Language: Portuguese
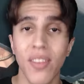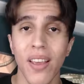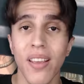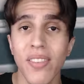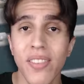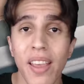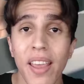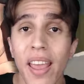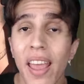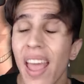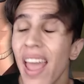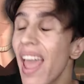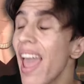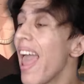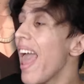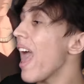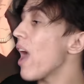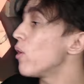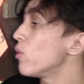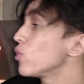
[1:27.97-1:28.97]

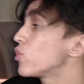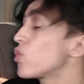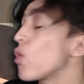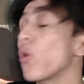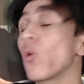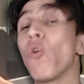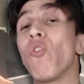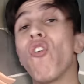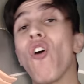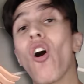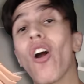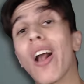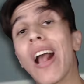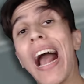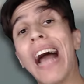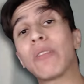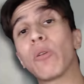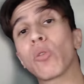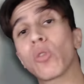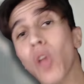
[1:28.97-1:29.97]
ZZZ, é um jogo
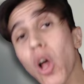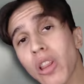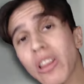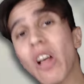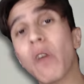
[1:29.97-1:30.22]
focado